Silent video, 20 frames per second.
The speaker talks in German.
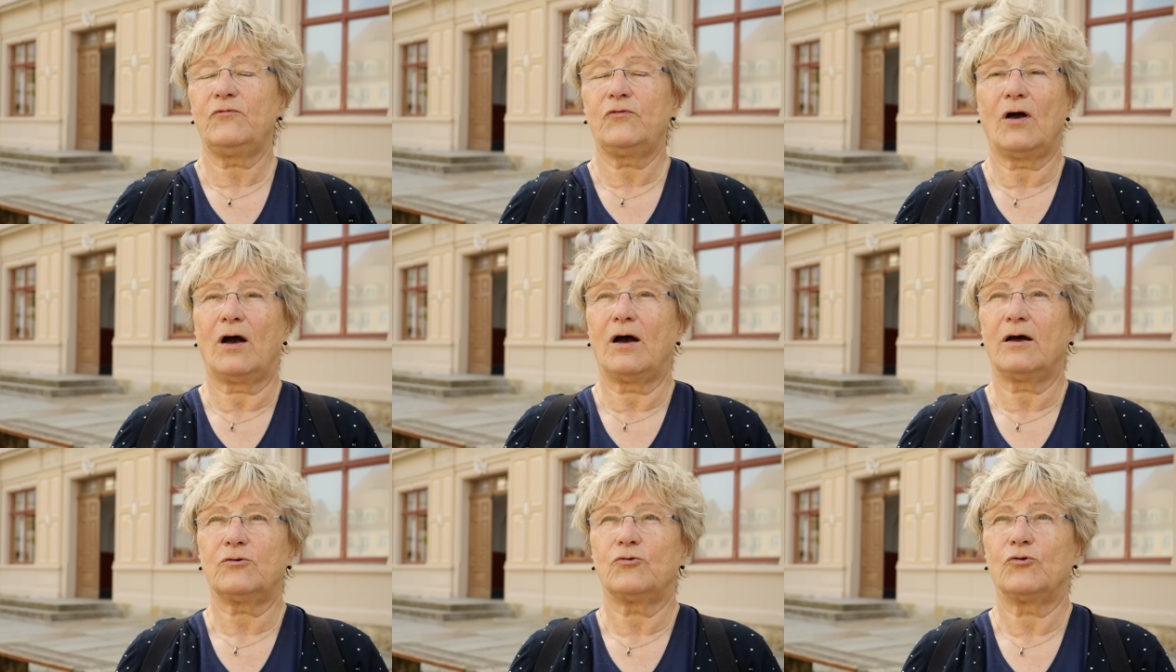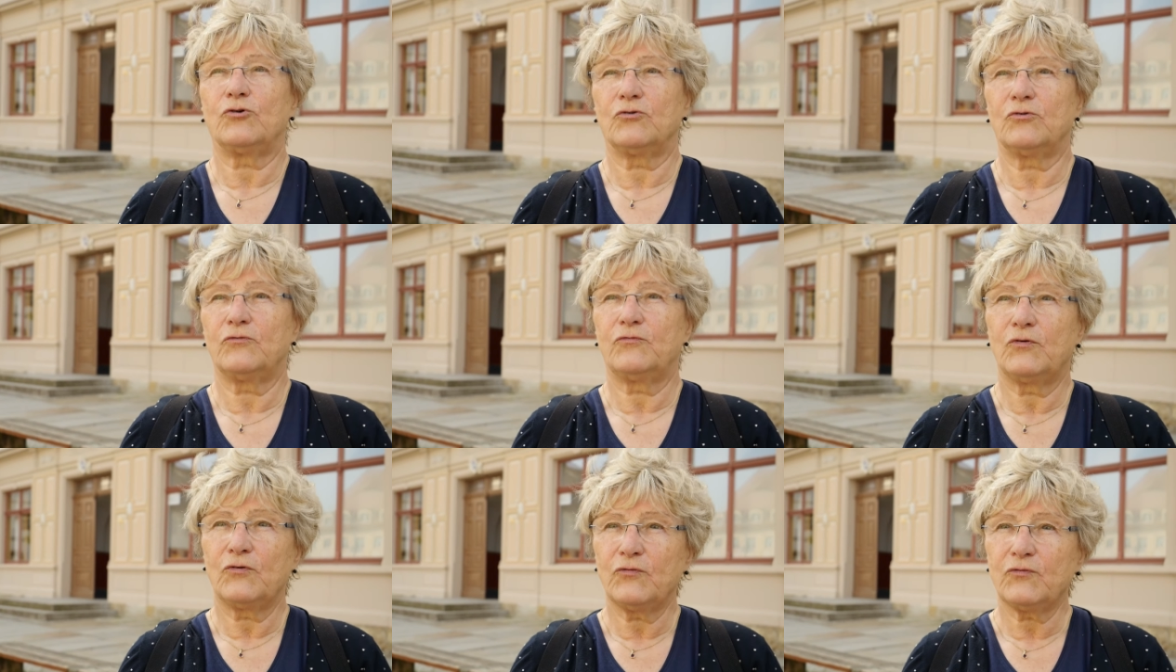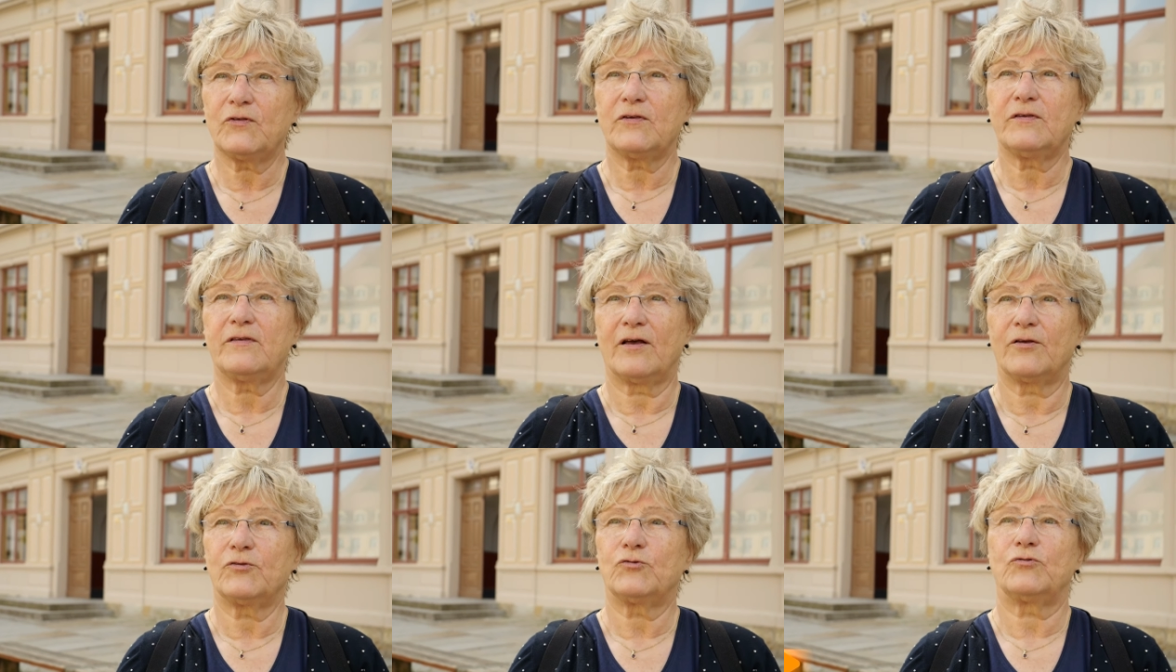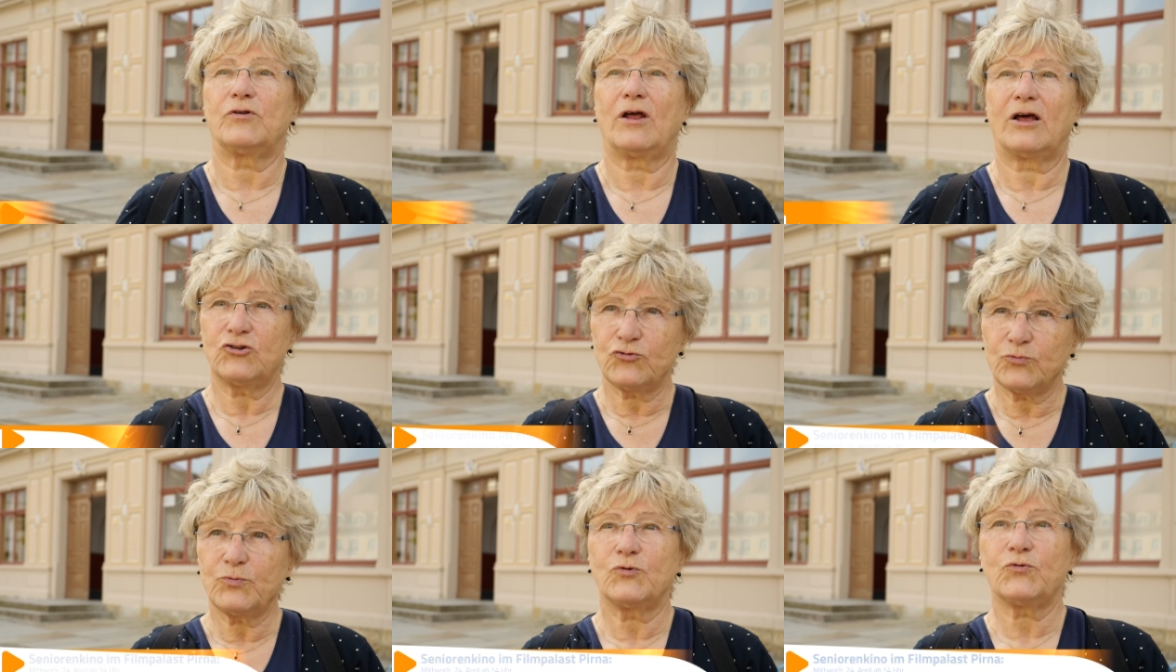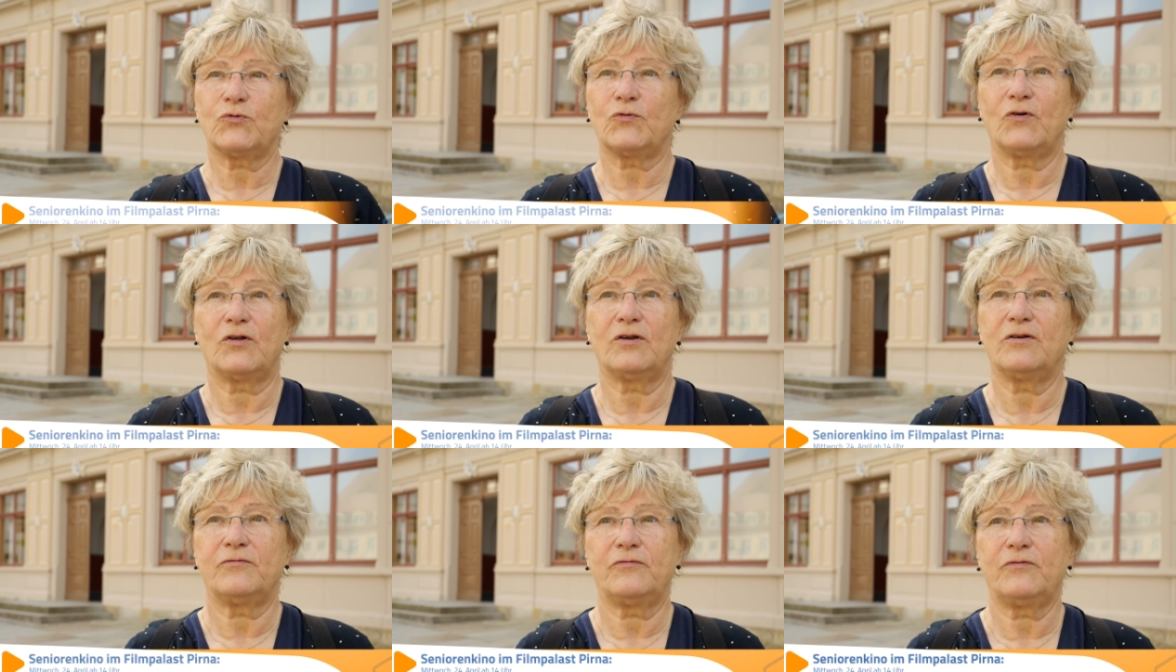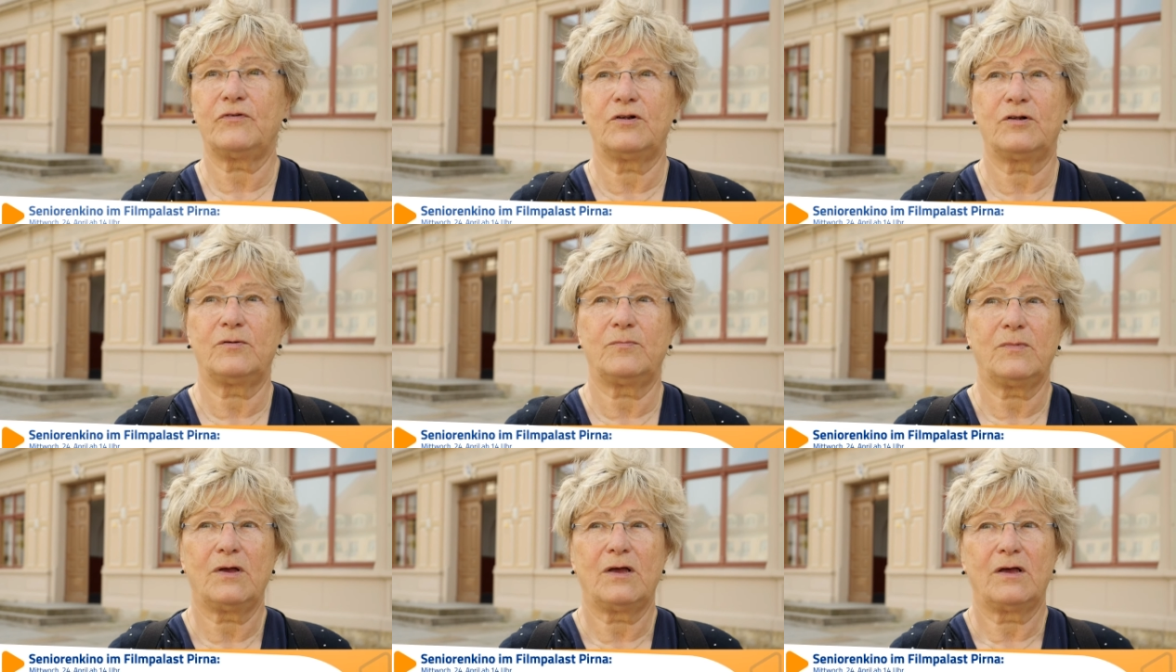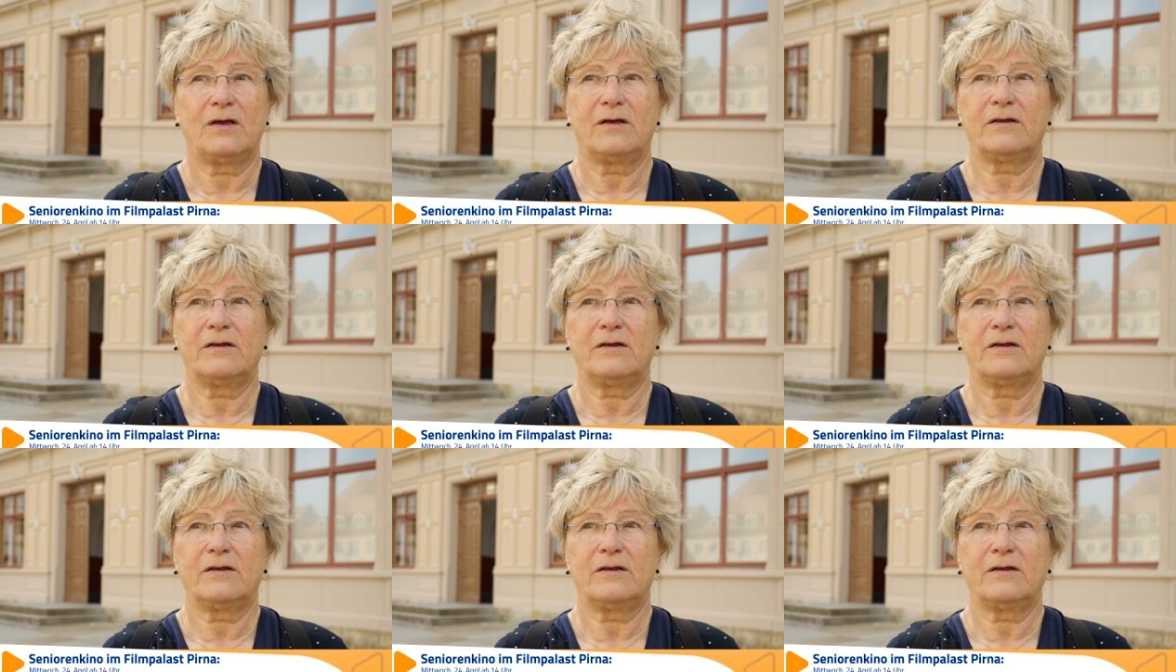für 8,50 Euro, also ein anspruchsvoller Film.